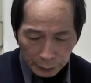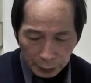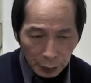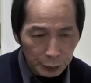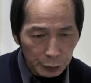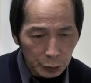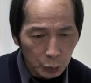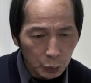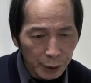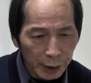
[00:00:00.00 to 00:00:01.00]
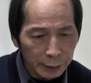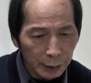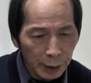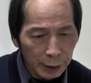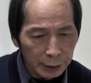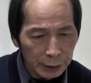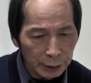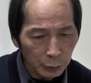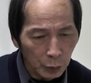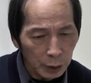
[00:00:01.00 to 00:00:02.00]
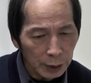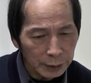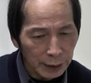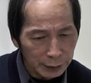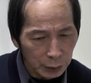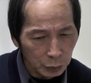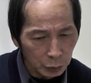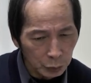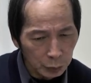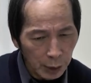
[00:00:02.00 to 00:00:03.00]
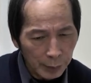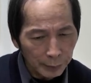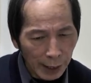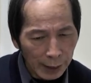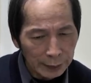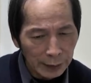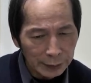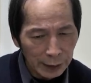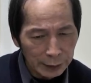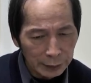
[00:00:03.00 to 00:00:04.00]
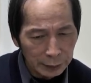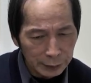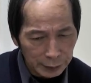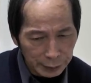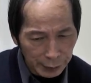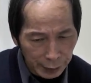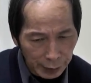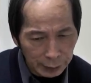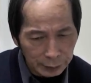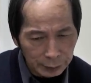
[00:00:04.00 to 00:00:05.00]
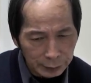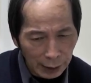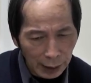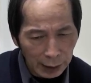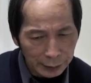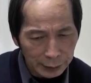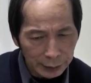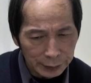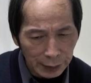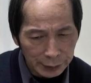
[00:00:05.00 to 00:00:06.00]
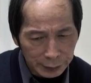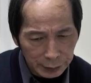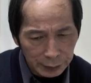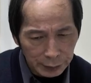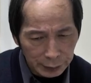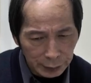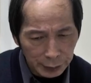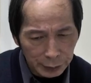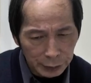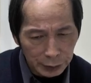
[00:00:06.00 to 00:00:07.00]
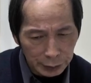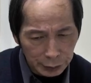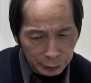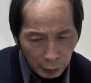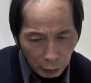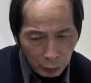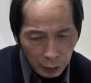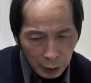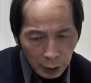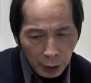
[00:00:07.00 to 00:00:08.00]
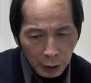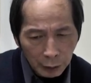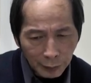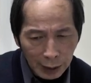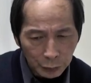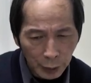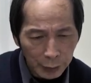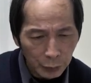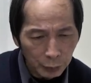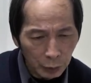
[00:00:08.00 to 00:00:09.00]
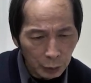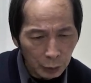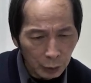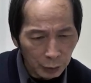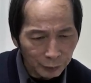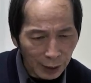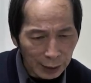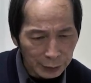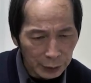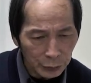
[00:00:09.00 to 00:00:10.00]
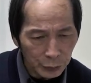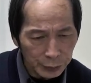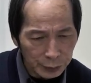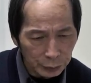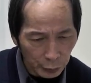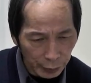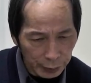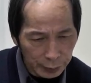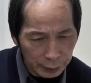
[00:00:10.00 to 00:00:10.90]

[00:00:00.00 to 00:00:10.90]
尔时诸天礼摩诃迦叶足，白大迦叶言：大德迦叶，仁者知否？法船欲破，法城欲颓，